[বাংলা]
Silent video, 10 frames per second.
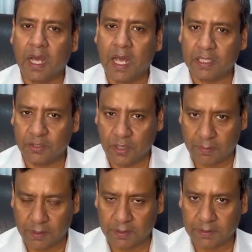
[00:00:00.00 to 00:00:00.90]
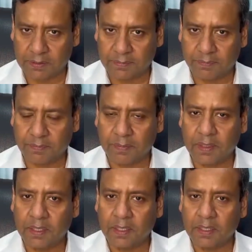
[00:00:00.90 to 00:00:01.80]
হায়দরাবাদ
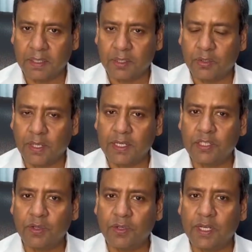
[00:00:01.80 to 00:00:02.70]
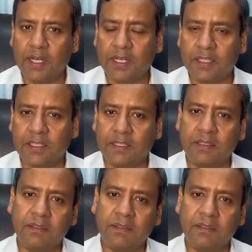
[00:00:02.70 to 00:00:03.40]
তো এই সকল এলাকাতে